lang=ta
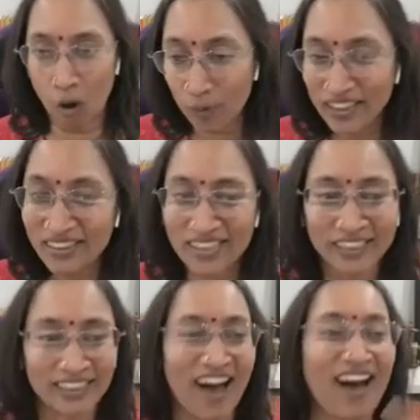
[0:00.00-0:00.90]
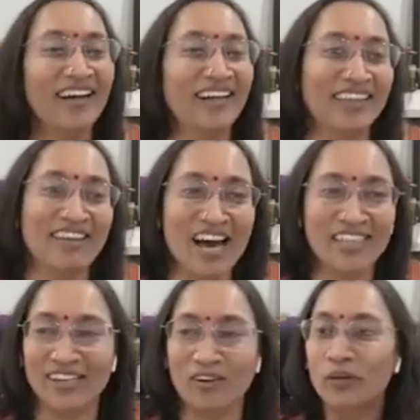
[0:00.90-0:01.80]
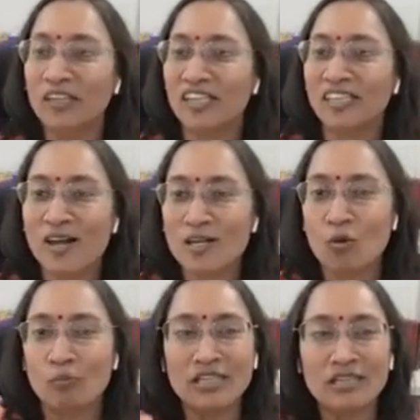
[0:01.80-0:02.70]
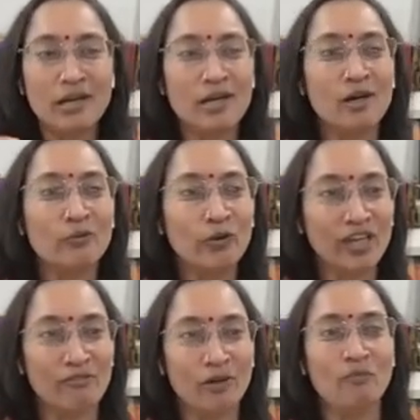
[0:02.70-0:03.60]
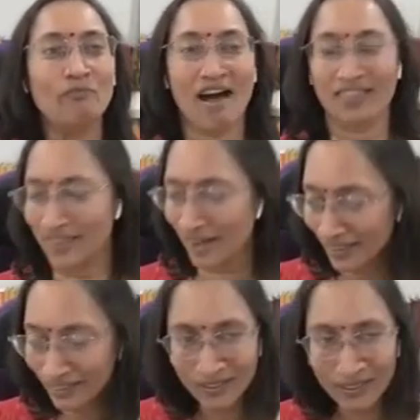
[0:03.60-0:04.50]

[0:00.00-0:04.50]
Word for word: உபதிரஷ்டா அந்த வார்த்தை உபதிரஷ்டான சொப்ரத்துல இருக்கக்கூடியவனும் நான் தான்